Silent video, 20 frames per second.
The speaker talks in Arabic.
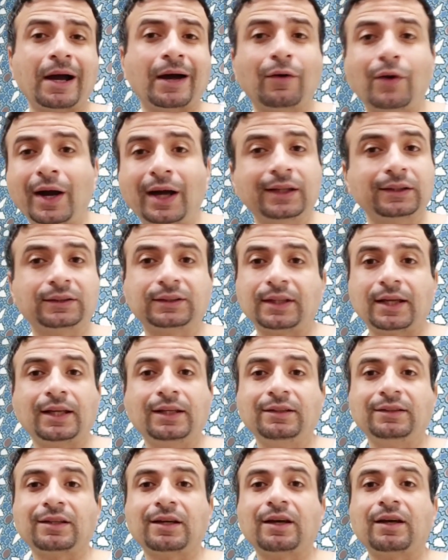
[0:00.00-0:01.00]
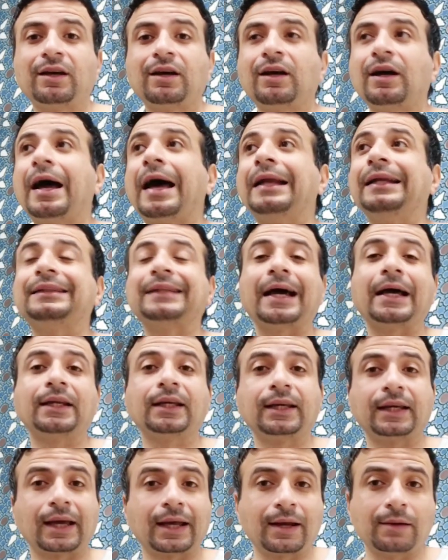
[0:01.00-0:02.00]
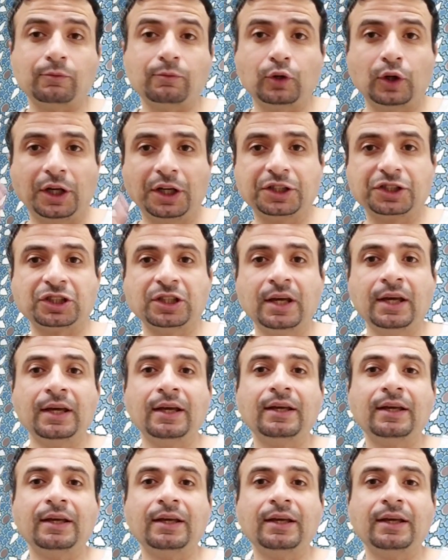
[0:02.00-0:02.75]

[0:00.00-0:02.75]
مع واحد تاني ده قالت عليك كلام وحش